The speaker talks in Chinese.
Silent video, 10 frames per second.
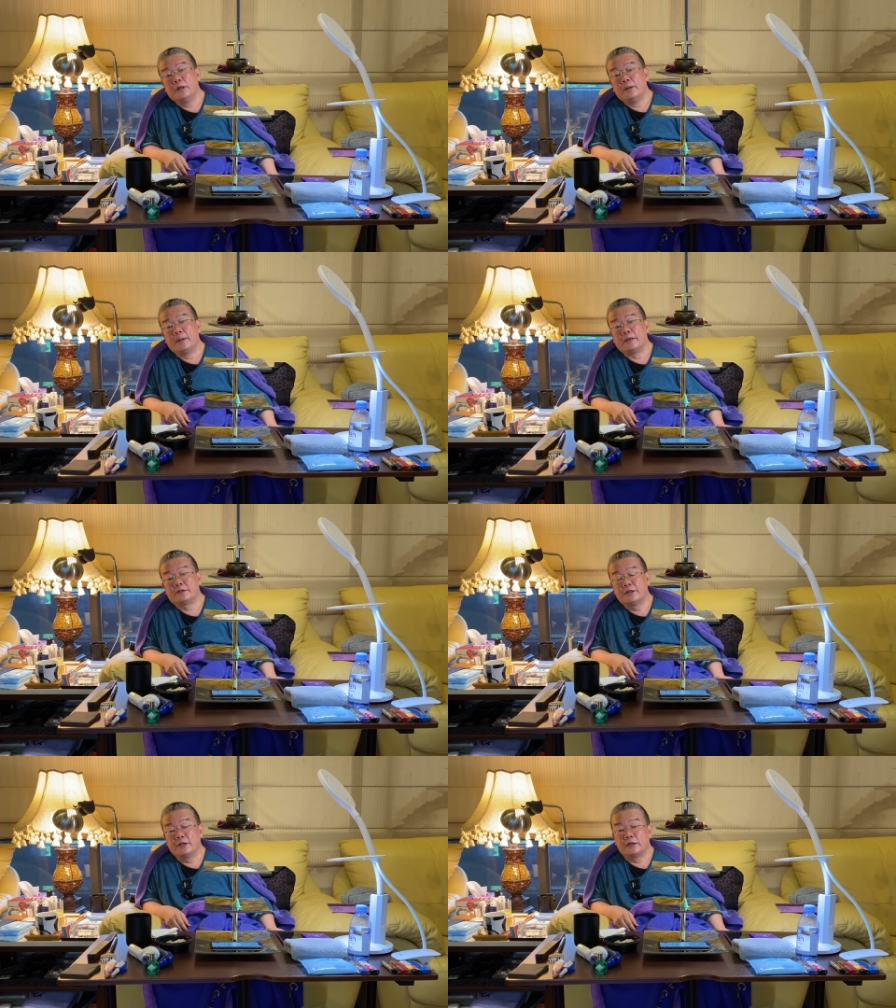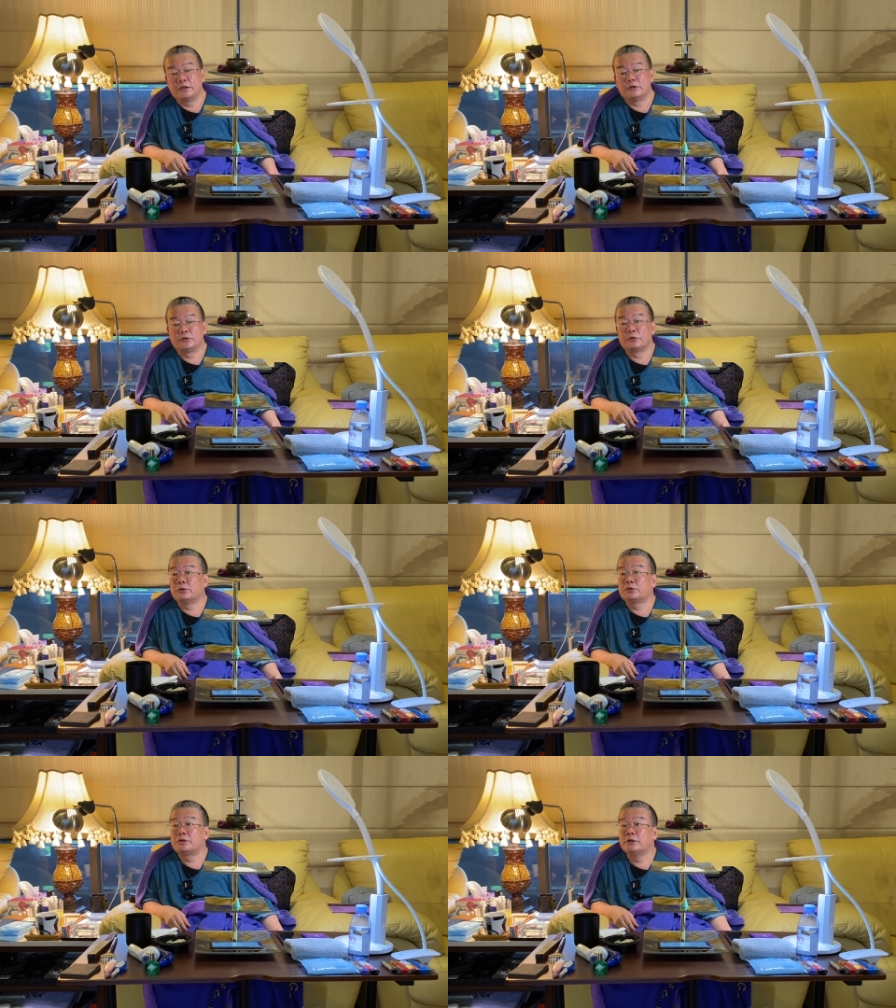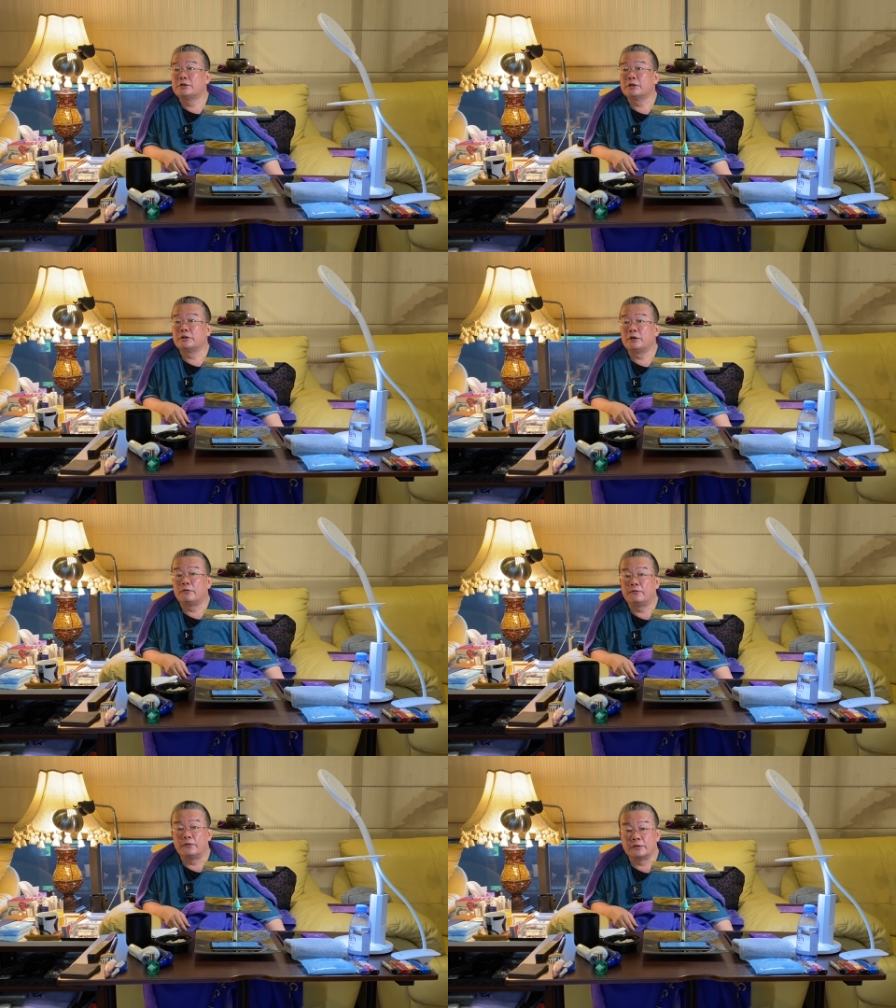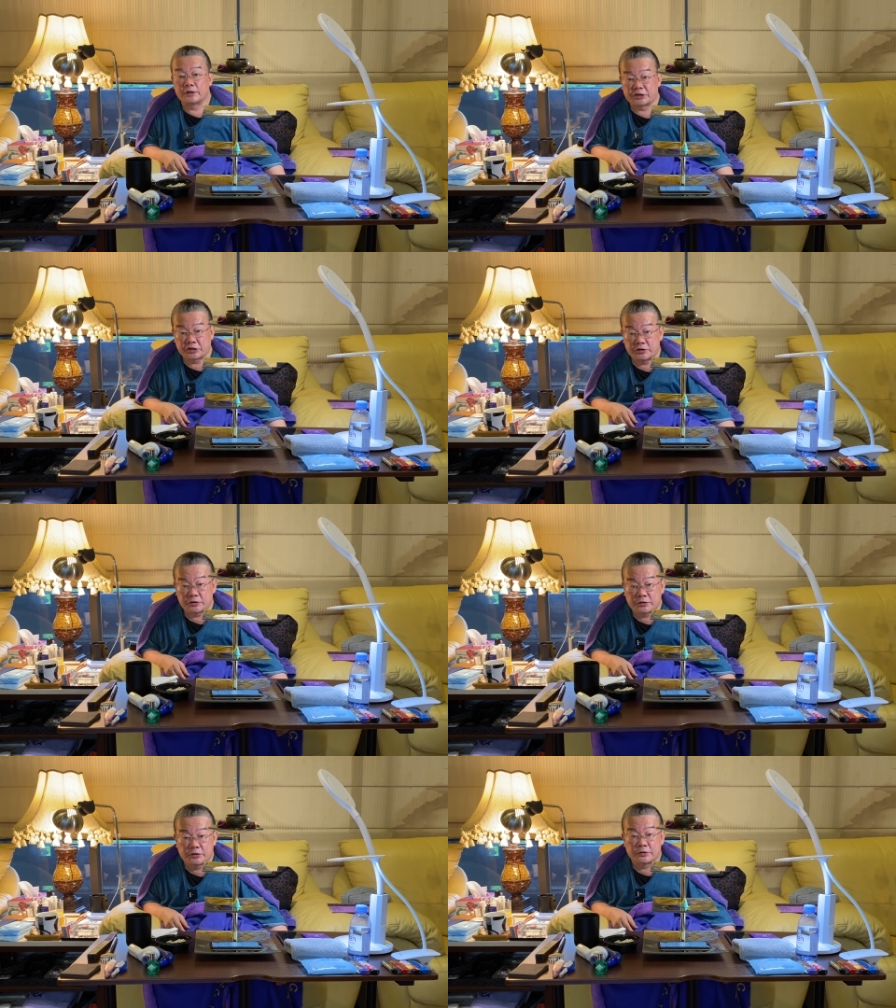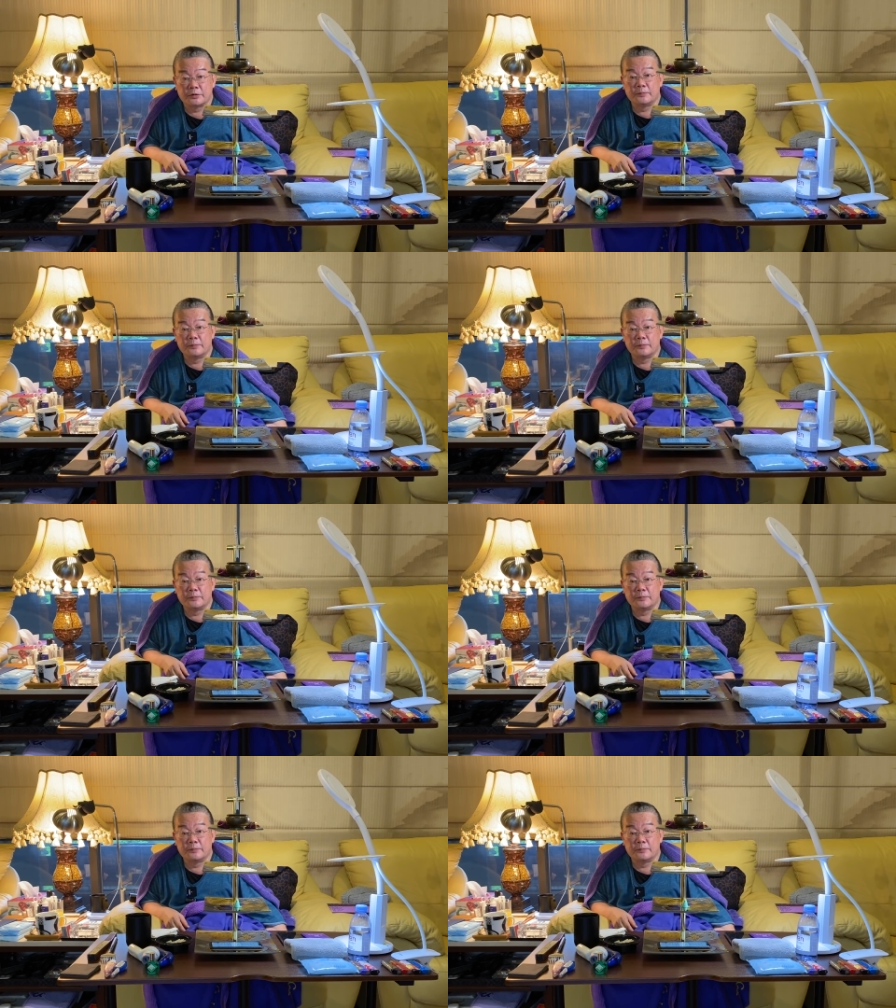那这个呢，就牵涉到佛的四字，